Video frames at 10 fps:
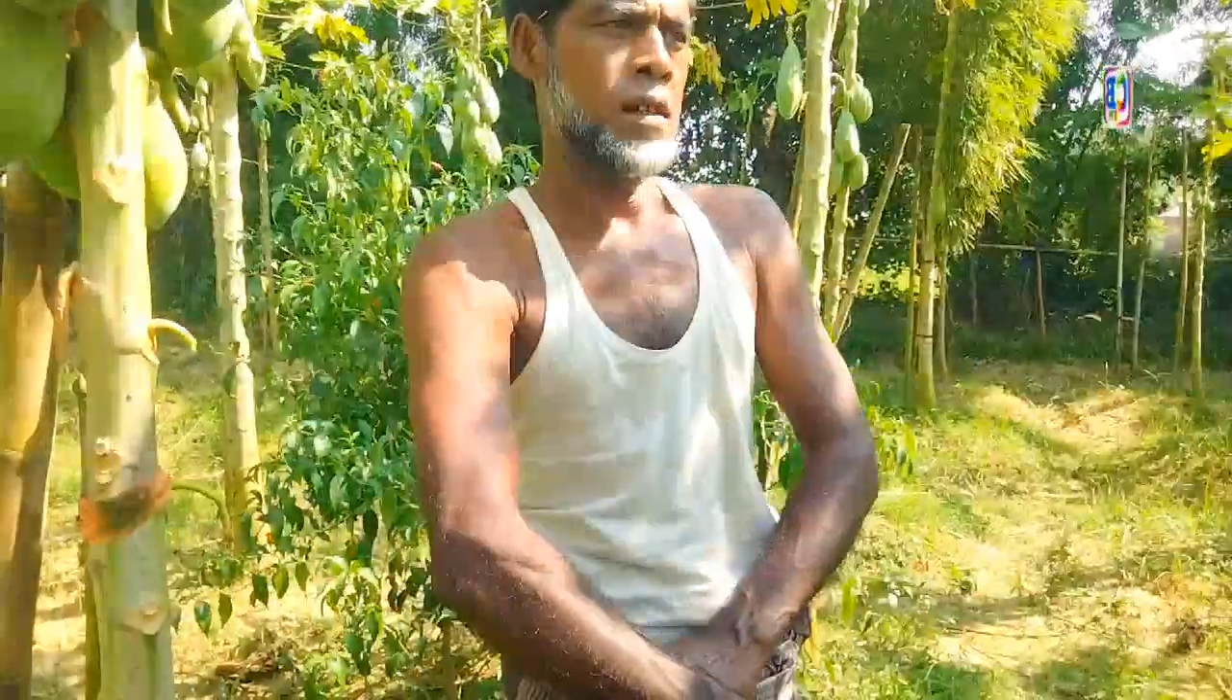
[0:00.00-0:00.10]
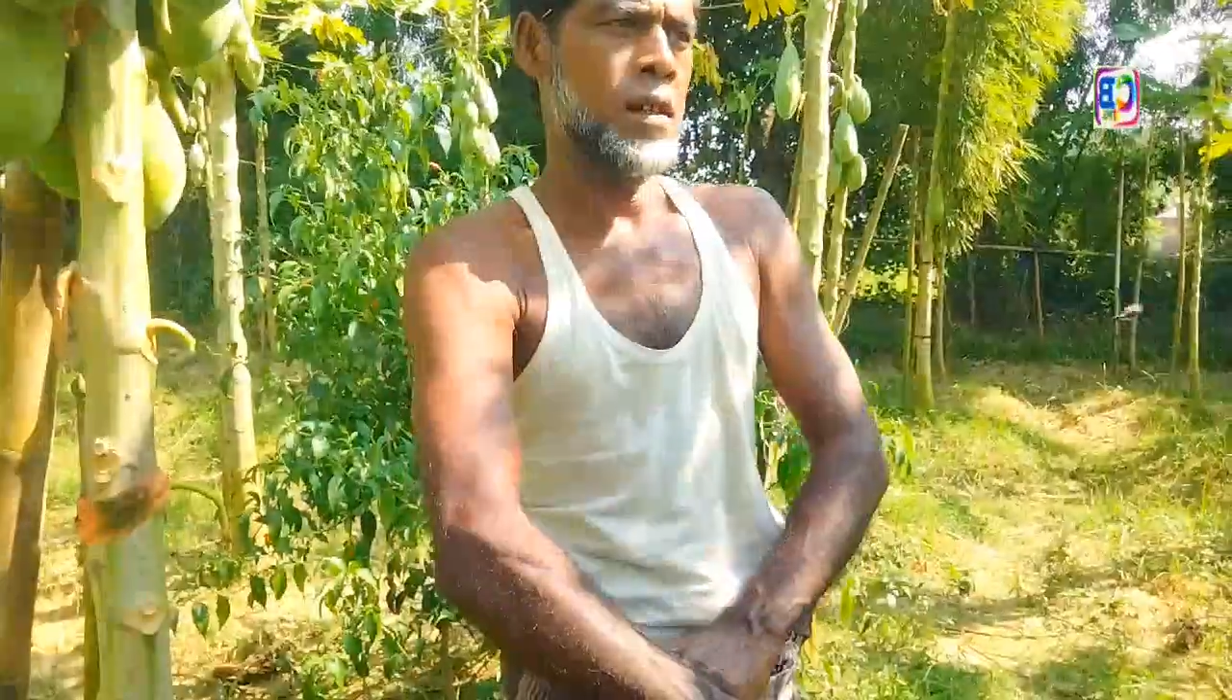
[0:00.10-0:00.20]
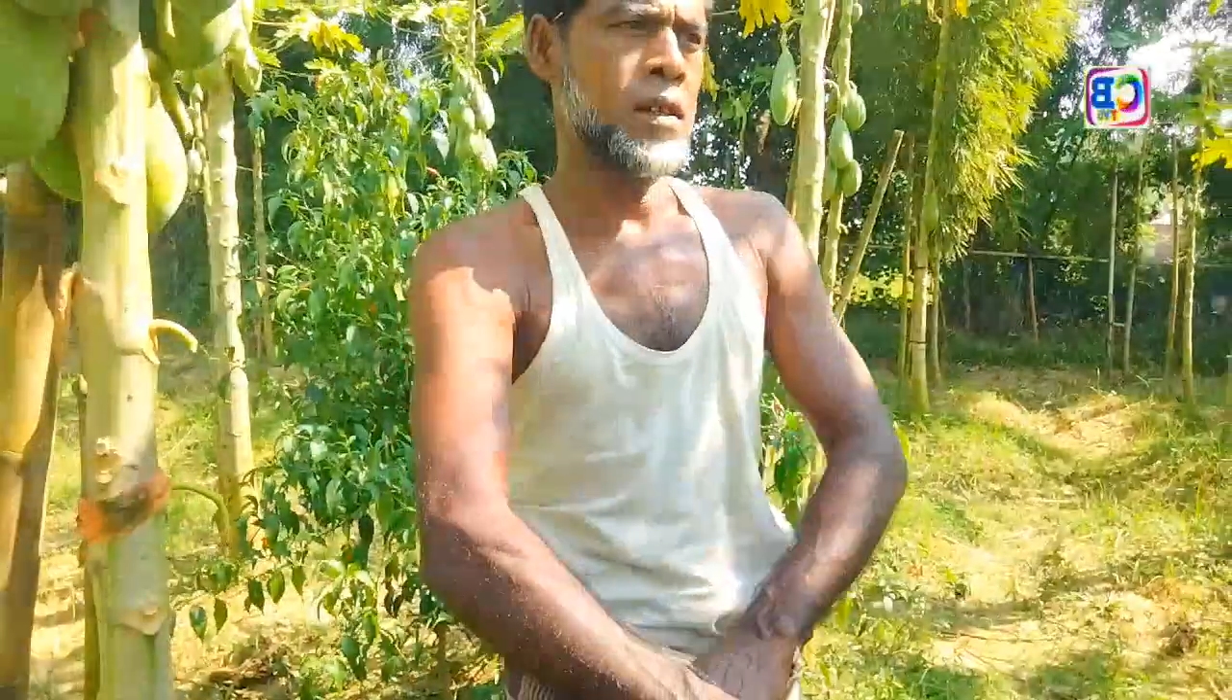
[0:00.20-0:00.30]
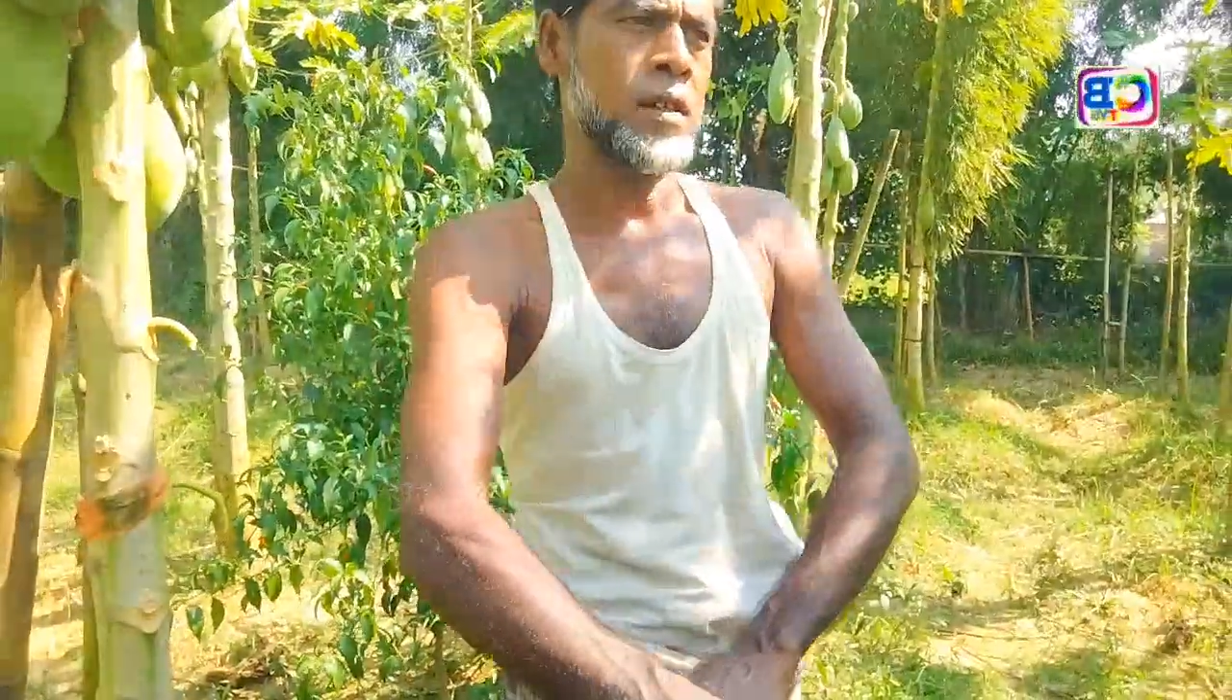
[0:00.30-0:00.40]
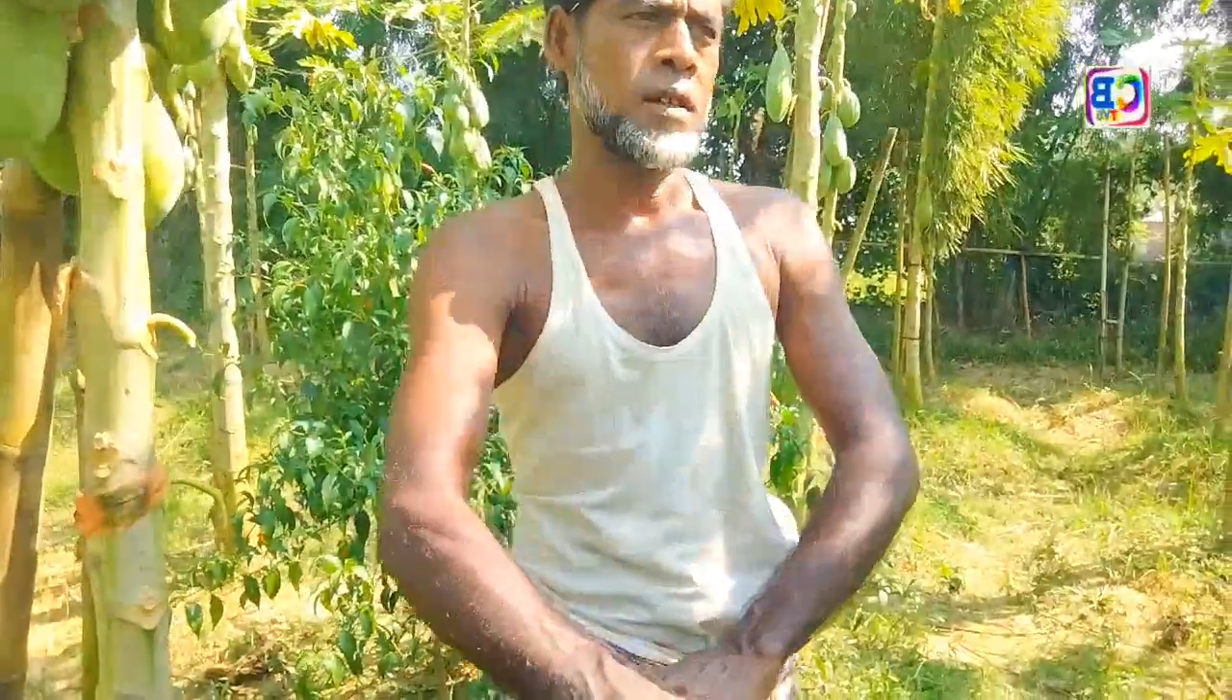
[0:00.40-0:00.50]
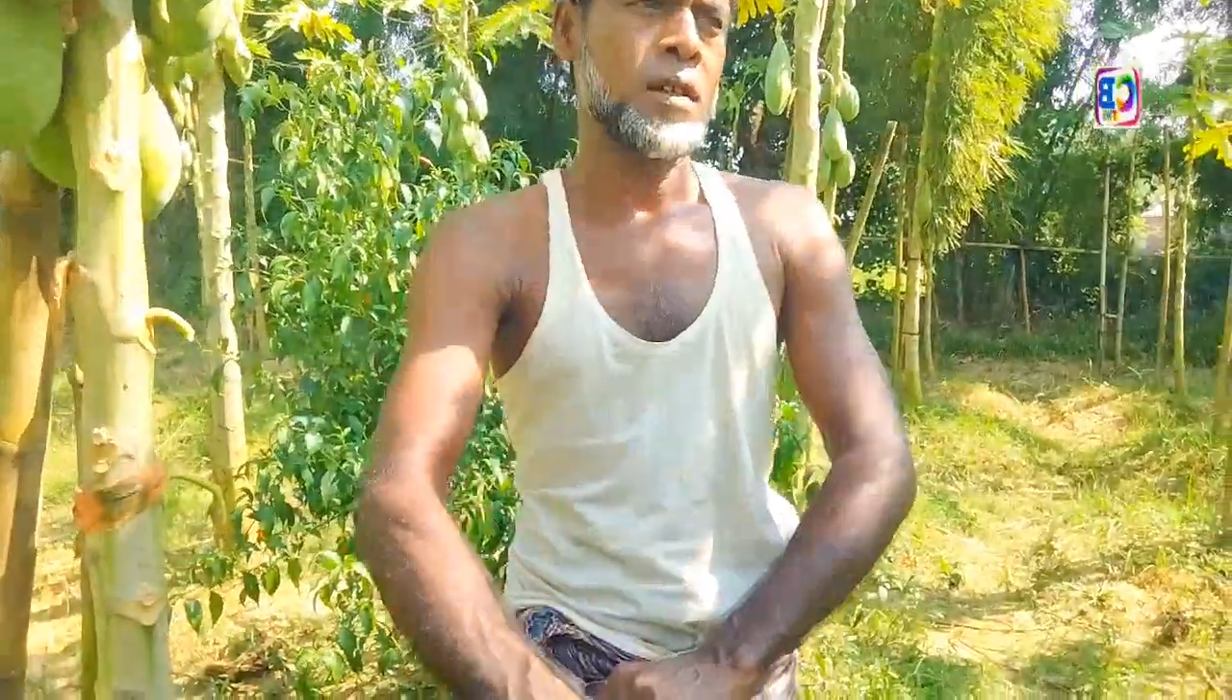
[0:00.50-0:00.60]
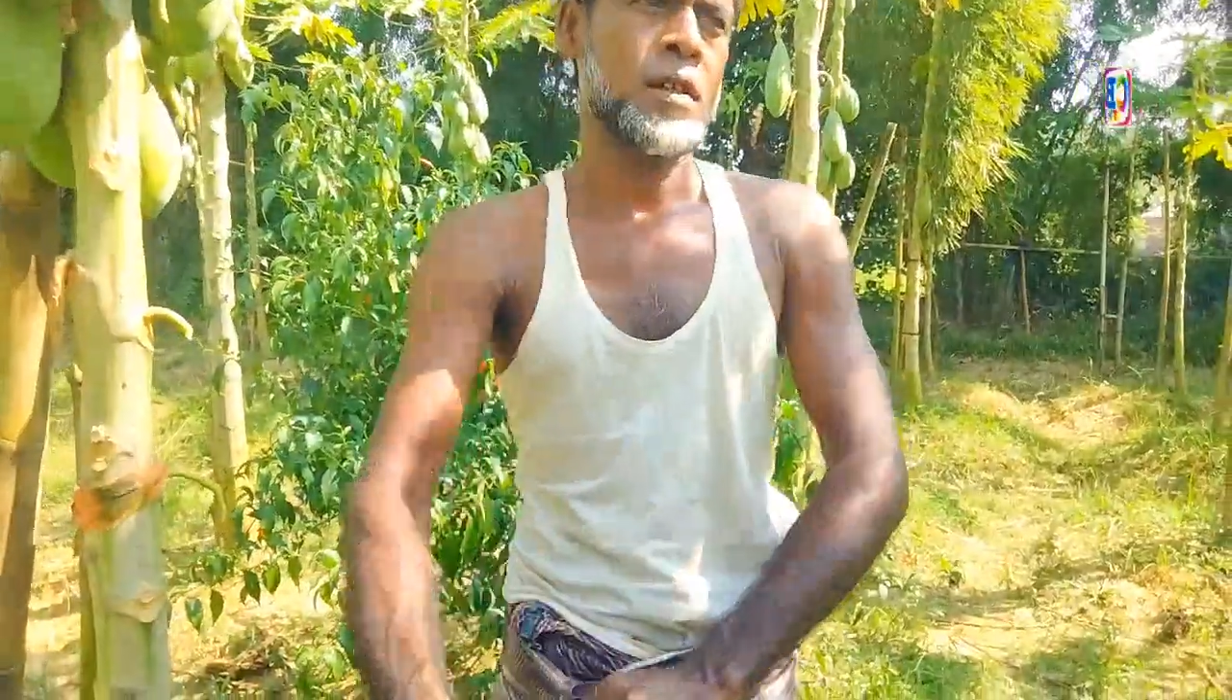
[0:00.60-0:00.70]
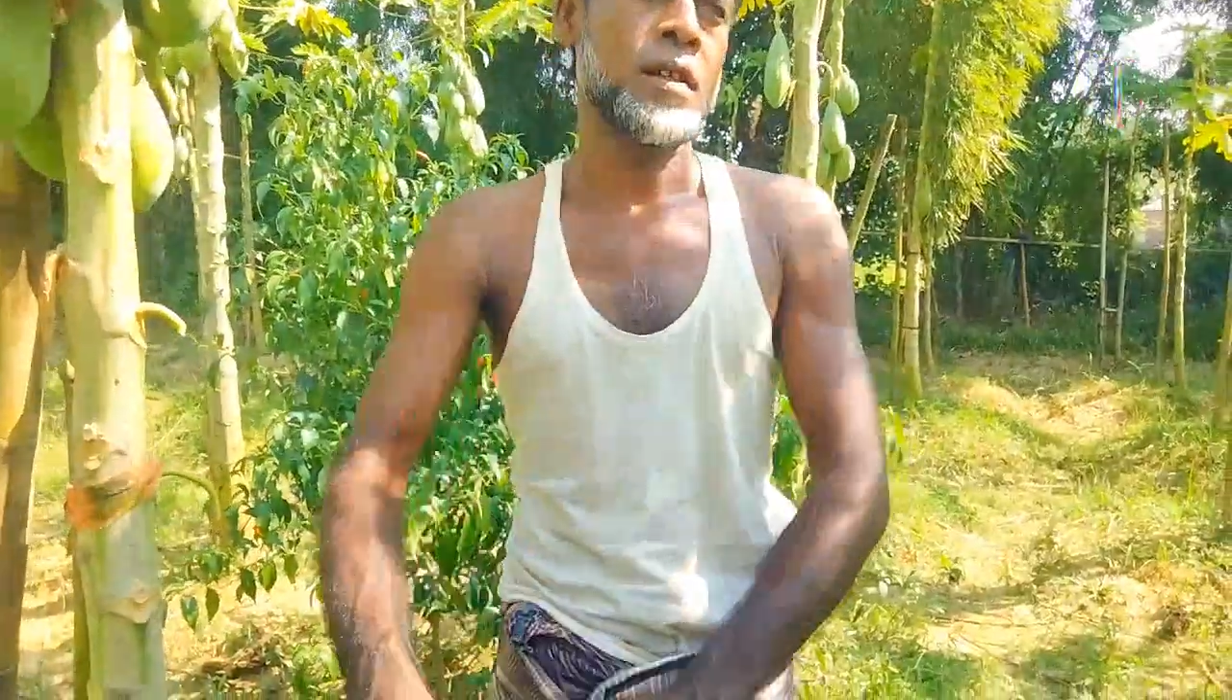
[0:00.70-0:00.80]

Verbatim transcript: ঢাকায় নিজেই